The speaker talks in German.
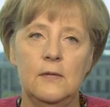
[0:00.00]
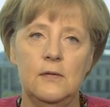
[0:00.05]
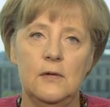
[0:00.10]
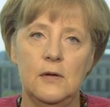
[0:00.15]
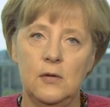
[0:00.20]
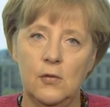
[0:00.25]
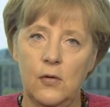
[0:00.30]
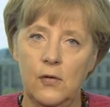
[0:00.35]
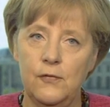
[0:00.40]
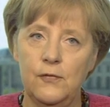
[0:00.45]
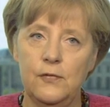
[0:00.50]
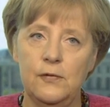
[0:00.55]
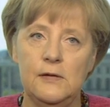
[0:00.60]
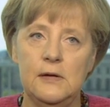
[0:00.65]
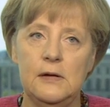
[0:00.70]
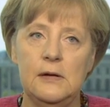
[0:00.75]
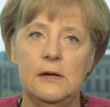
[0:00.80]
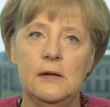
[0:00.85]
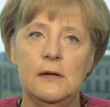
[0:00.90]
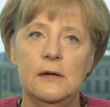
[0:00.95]
denn
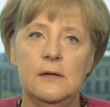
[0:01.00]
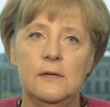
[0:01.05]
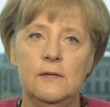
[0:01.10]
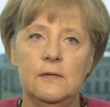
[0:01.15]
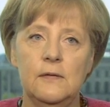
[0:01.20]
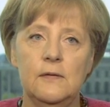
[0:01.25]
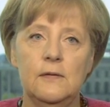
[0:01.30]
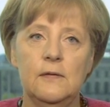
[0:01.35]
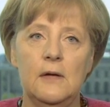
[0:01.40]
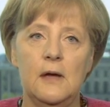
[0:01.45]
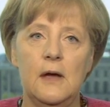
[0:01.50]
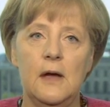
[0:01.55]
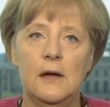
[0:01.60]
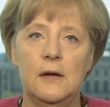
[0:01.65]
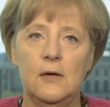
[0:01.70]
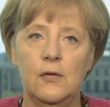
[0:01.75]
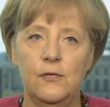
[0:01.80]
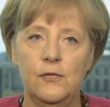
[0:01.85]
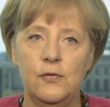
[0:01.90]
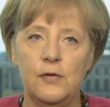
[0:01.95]
offensichtlich ist es
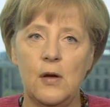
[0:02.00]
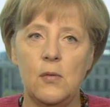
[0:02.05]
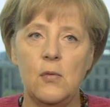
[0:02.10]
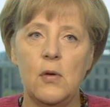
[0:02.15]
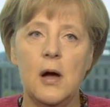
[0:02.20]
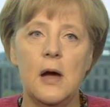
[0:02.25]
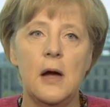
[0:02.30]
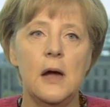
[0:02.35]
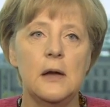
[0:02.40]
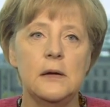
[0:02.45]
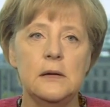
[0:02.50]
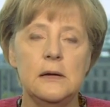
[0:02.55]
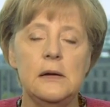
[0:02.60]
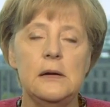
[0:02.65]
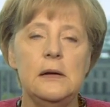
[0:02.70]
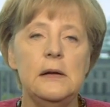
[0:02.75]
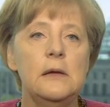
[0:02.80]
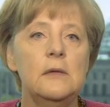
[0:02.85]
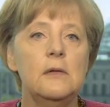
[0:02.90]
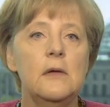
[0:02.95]
ein auf Dauer
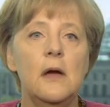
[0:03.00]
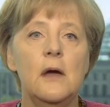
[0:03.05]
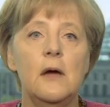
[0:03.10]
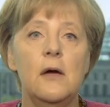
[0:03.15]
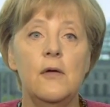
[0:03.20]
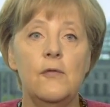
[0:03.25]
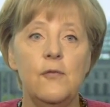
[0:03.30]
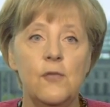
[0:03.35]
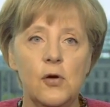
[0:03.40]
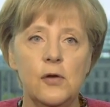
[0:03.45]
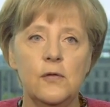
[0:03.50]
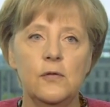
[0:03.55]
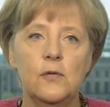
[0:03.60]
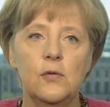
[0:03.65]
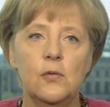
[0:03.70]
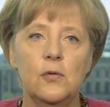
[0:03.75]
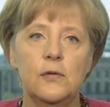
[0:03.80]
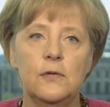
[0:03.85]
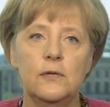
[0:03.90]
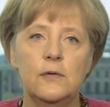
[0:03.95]
angelegter
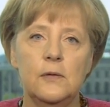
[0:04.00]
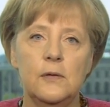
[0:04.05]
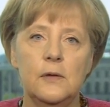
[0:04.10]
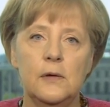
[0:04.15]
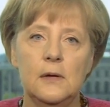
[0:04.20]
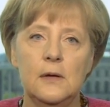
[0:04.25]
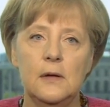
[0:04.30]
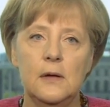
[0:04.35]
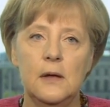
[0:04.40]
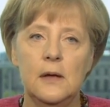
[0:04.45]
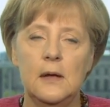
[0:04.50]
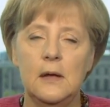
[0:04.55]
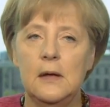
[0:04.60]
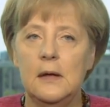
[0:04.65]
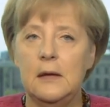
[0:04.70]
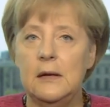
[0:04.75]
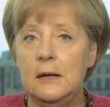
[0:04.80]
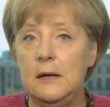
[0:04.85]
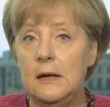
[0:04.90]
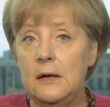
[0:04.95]
Erfolgskurs.
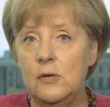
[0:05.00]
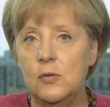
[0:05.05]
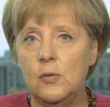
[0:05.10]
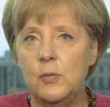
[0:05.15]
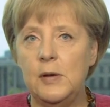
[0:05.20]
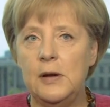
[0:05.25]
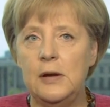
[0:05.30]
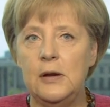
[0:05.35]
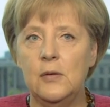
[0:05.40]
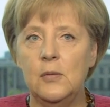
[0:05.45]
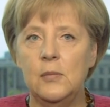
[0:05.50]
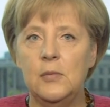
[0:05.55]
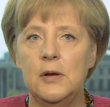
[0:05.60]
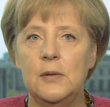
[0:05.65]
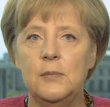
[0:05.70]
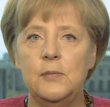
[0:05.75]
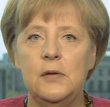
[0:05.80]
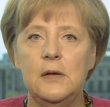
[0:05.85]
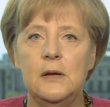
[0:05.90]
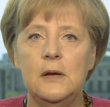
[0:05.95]
Ihr Jubiläum
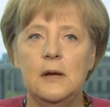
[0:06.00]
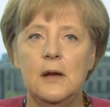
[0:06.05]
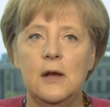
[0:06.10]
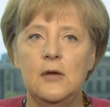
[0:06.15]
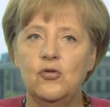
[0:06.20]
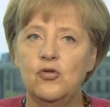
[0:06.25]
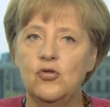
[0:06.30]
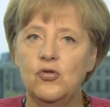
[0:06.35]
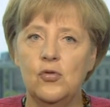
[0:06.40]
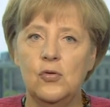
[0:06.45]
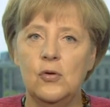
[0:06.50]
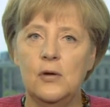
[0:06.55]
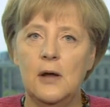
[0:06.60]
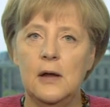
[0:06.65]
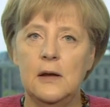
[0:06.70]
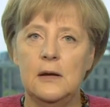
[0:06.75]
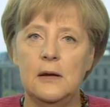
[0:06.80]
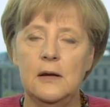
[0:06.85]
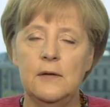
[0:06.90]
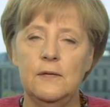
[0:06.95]
gibt Ihnen einen schönen
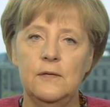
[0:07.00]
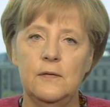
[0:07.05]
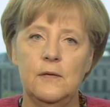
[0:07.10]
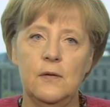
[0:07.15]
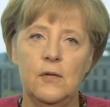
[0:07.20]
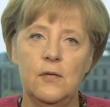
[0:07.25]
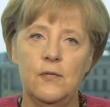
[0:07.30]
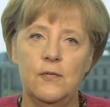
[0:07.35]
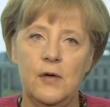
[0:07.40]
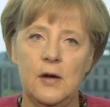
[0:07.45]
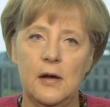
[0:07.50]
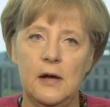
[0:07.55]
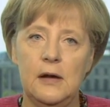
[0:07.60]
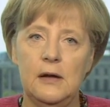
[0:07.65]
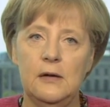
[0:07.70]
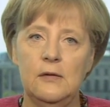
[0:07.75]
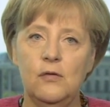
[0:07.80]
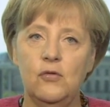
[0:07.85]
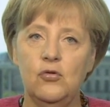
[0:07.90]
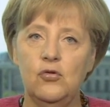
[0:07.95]
Anlass, auf
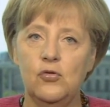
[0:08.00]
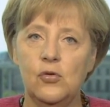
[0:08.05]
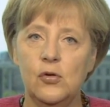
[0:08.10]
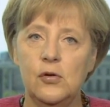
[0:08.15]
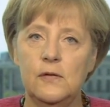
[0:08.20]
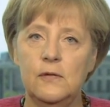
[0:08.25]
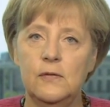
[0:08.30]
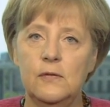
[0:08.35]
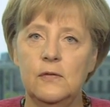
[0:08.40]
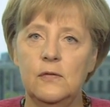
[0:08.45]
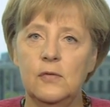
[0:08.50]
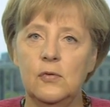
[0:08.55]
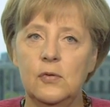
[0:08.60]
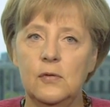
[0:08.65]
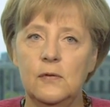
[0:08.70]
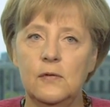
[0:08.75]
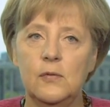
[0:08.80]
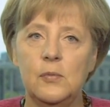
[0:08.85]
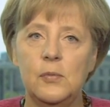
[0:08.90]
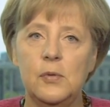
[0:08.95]
erreichtes Stolz
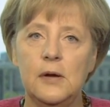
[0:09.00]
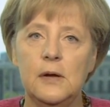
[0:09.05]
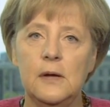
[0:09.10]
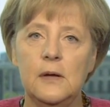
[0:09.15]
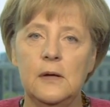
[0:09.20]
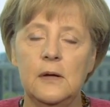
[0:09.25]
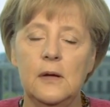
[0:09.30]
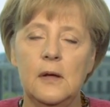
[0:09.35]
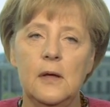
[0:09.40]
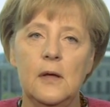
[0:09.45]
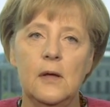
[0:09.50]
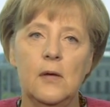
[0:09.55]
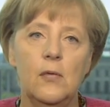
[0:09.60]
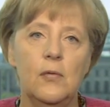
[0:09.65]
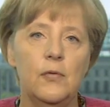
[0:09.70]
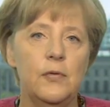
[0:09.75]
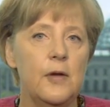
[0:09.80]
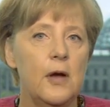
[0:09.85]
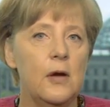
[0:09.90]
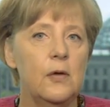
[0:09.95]
zurückzublicken
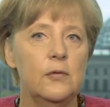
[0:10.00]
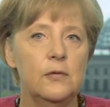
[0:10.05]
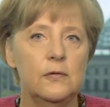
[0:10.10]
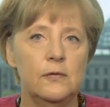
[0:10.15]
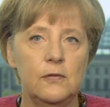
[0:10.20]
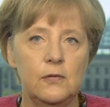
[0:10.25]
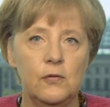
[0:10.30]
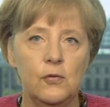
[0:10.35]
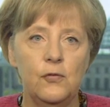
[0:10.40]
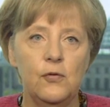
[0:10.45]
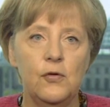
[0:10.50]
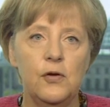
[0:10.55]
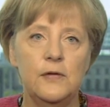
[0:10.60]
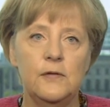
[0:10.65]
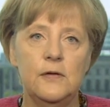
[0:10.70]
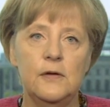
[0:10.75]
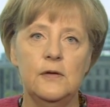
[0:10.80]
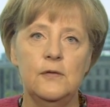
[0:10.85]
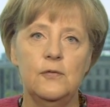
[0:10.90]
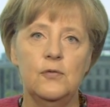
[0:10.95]
und daraus
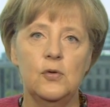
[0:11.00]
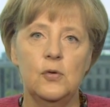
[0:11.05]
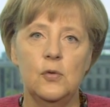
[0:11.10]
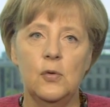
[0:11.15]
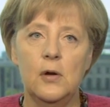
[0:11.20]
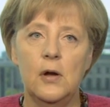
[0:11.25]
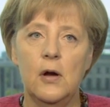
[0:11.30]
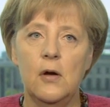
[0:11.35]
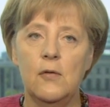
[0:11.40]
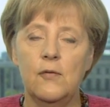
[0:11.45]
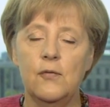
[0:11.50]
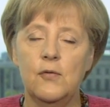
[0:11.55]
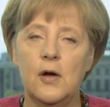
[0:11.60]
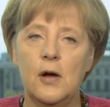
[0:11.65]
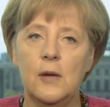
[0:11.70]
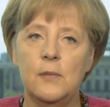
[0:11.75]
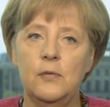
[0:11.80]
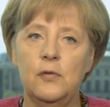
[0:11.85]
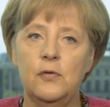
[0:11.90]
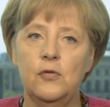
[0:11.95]
Zuversicht für neue
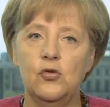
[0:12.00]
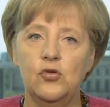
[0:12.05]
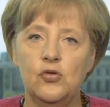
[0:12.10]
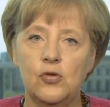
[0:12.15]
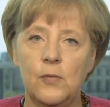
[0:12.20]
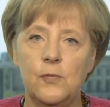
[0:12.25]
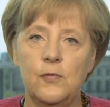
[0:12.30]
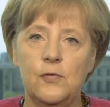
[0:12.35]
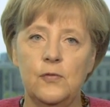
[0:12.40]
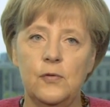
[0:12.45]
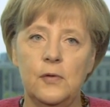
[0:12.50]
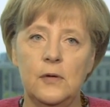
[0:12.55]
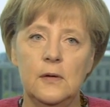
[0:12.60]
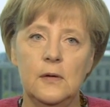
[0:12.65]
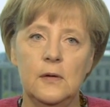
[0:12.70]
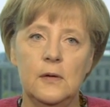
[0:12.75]
Aufgaben zu schöpfen.